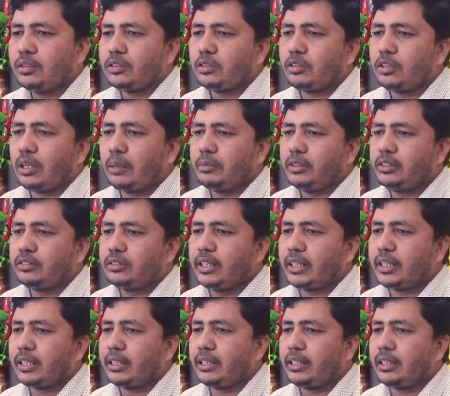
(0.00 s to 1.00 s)
তো আমি যদি
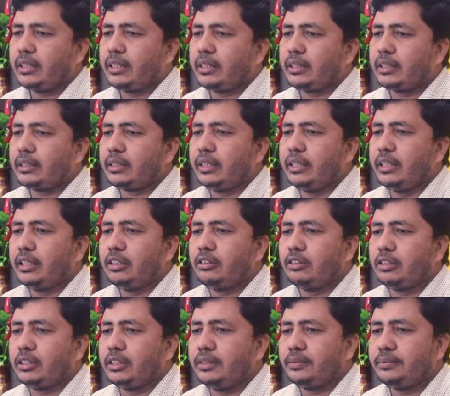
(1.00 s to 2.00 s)
এখানে ক্লিক
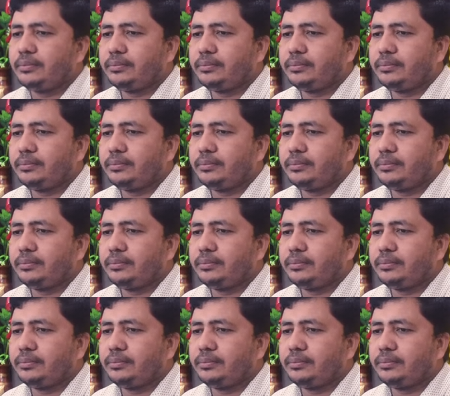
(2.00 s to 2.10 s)
করি